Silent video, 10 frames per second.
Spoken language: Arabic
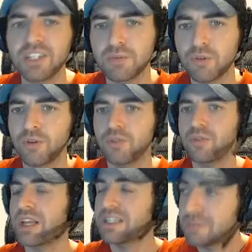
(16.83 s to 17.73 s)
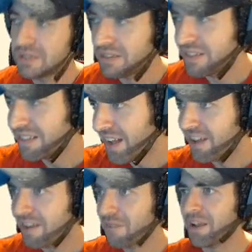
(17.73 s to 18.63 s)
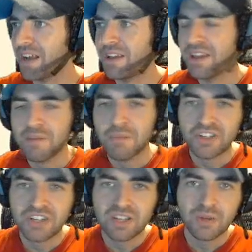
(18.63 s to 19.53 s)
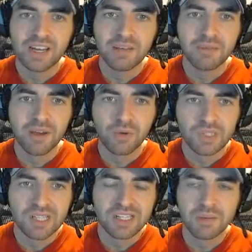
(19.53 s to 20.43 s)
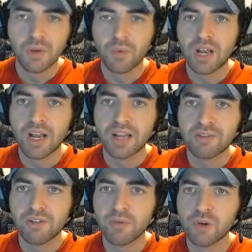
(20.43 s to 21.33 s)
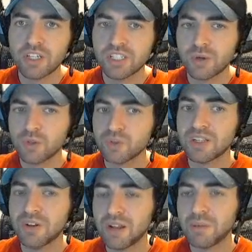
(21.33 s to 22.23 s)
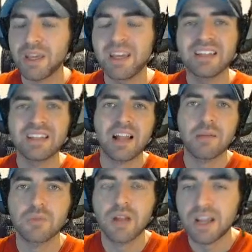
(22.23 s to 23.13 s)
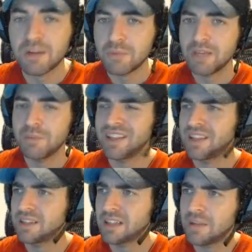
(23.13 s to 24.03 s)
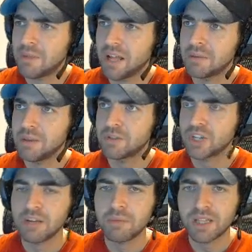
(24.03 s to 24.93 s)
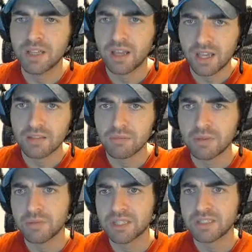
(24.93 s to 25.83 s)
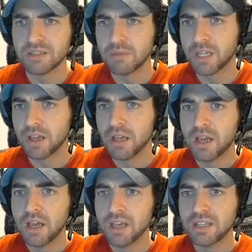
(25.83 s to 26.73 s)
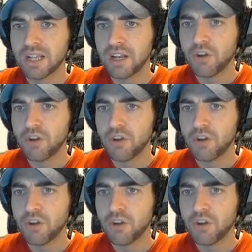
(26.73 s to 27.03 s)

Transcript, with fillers: كل شيء بقوله انه لازم كحرام يعني ما تشاهدوا اللعبة أو السلسلة من أولها لتفهموا كل شيء خصوصا اللعبة تدعم العربية بيتا تدعم العربية بشكل بيتا كاتبين بس منيح إذا